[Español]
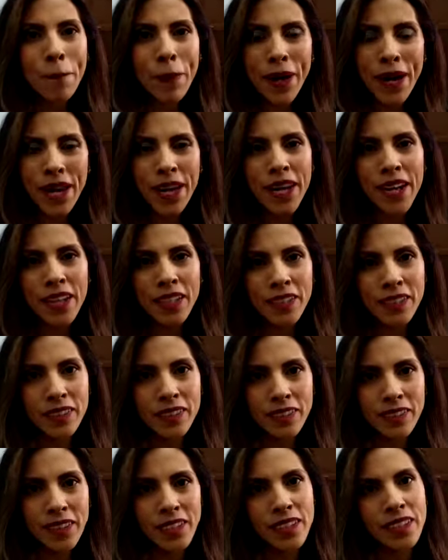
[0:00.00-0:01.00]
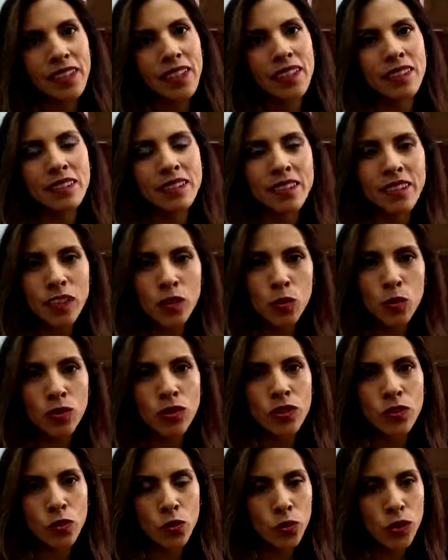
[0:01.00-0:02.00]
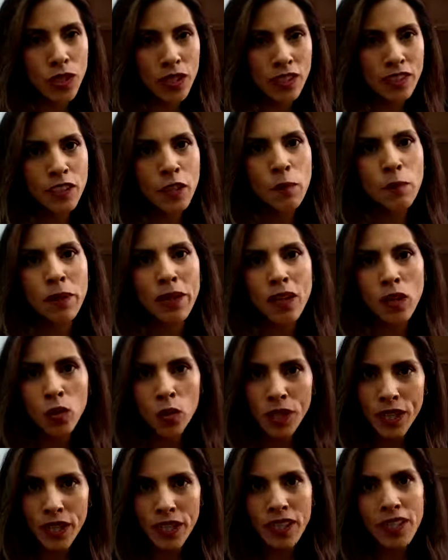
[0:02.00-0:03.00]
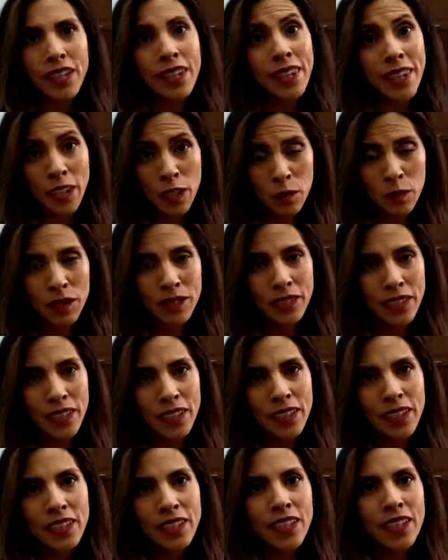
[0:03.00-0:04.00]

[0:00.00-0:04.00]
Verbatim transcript: para garantizar que este recurso se utilice para lo que debe ser.